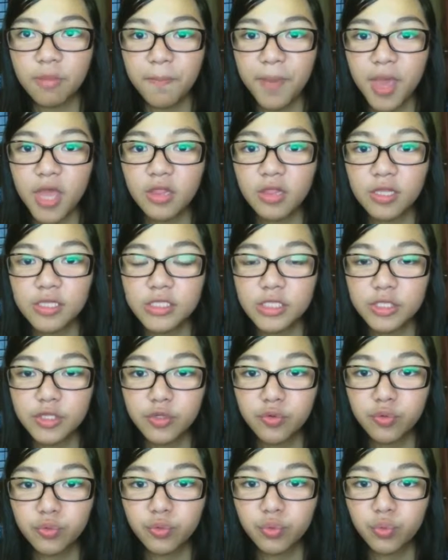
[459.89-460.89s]
Depende
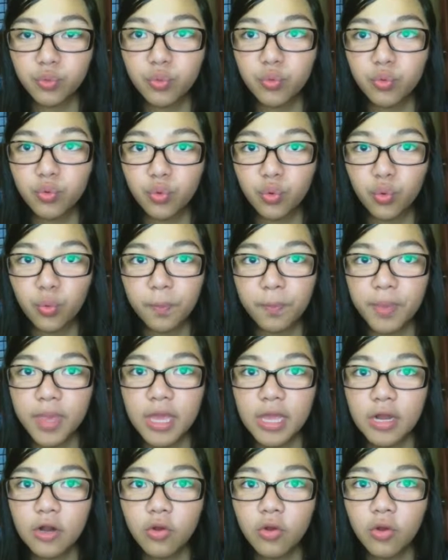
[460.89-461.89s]
sa tinuturo.
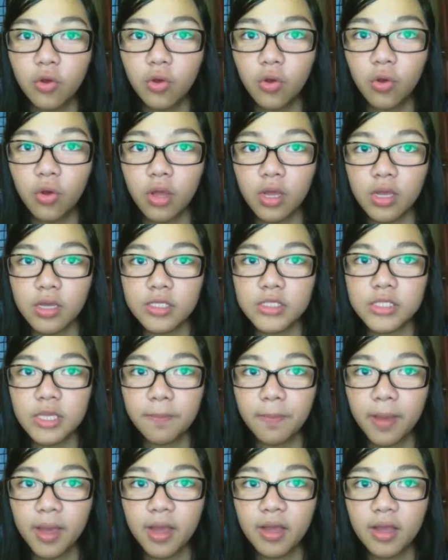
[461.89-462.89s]
Pero
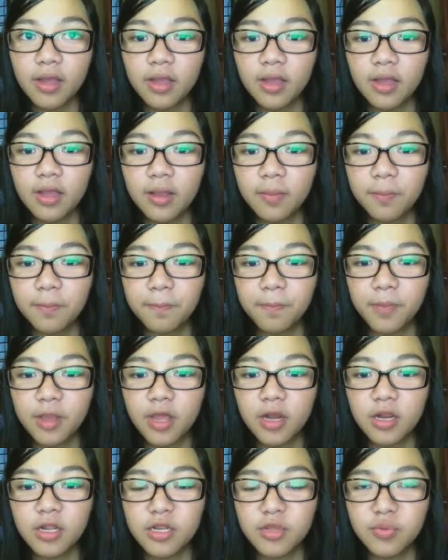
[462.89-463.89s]
sa pag
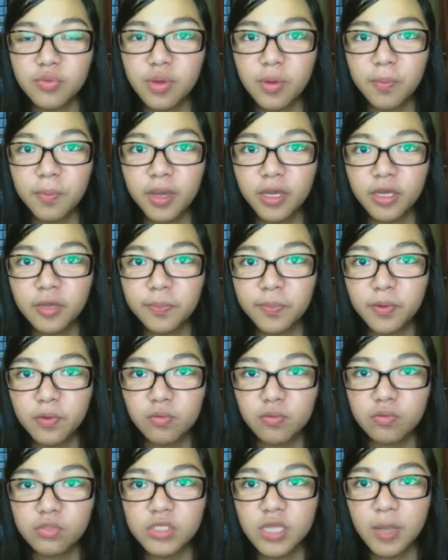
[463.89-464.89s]
pagkaraniwang
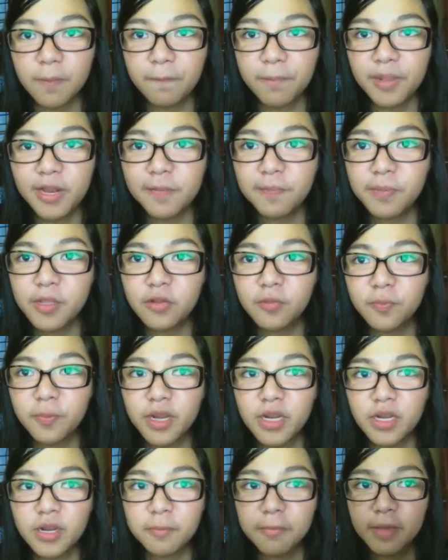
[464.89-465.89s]
pakikipag-usap,
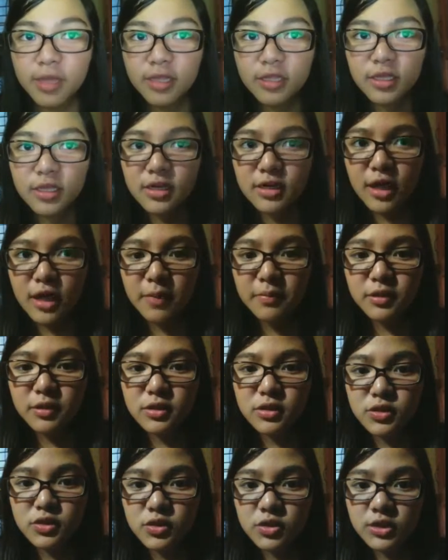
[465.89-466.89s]
Pilipino pa rin naman
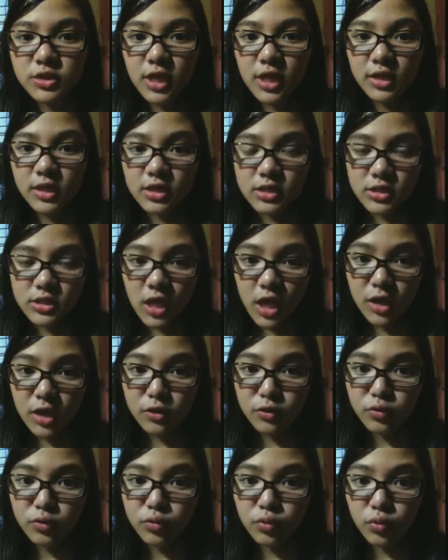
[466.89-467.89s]
ginagamit ng estudyante sa
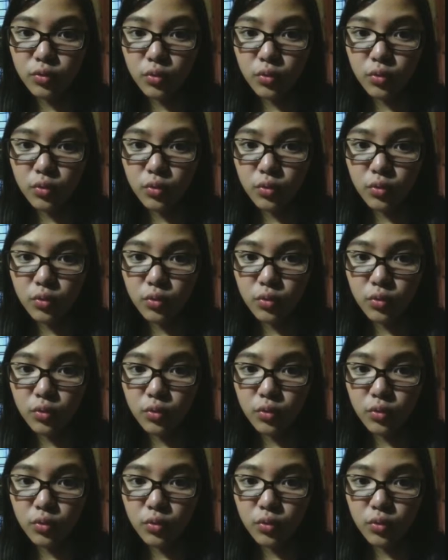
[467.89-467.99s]
kanong